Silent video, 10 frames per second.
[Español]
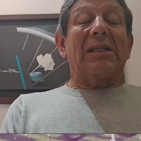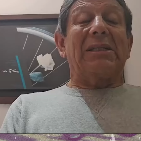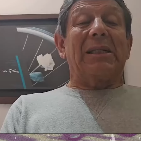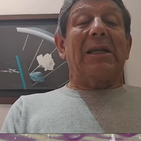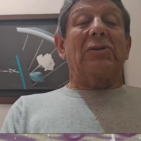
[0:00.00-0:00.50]

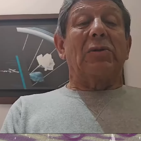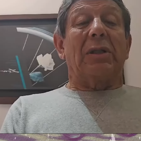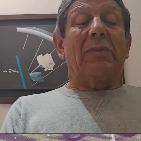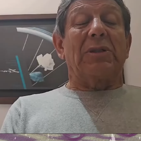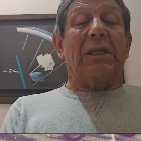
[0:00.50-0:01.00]
transitan los
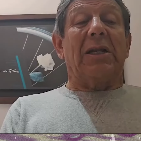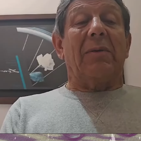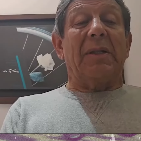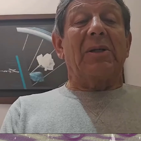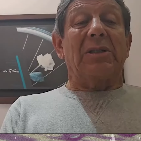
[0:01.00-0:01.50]
últimos
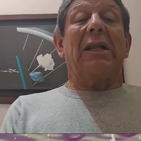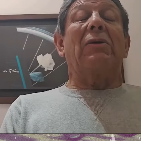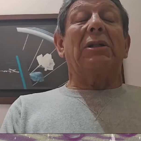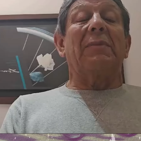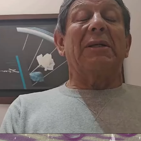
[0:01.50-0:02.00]
kilómetros, la
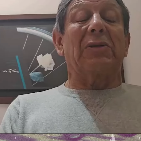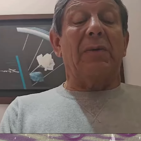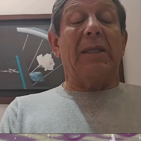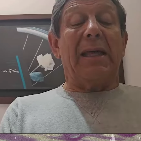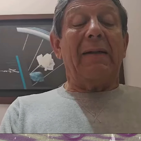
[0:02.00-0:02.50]
última
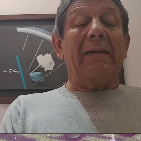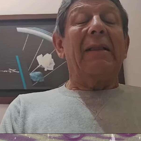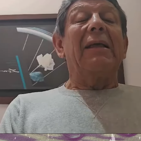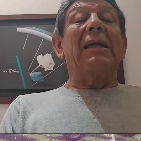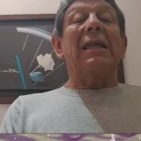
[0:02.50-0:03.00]
subida
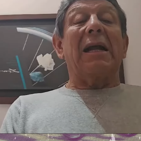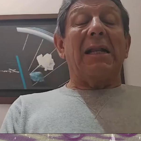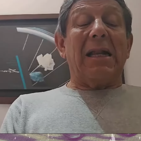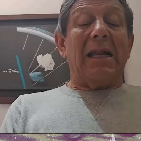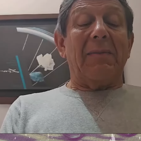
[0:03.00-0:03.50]
y
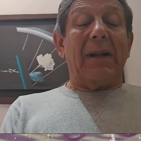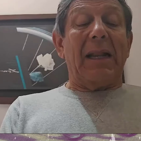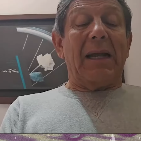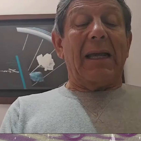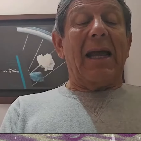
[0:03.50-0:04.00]
llegan al
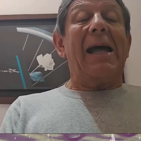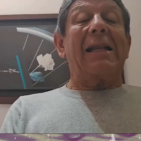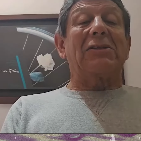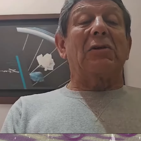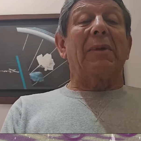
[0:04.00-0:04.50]
embalaje a
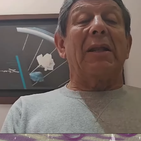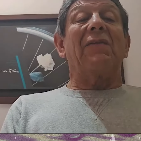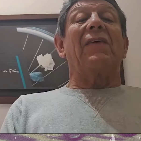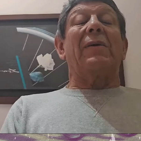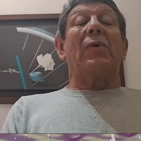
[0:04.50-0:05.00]
resolver
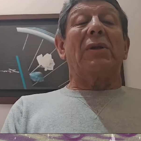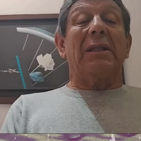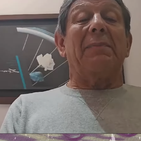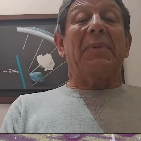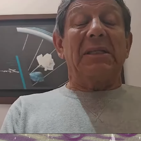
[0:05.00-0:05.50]
en favor de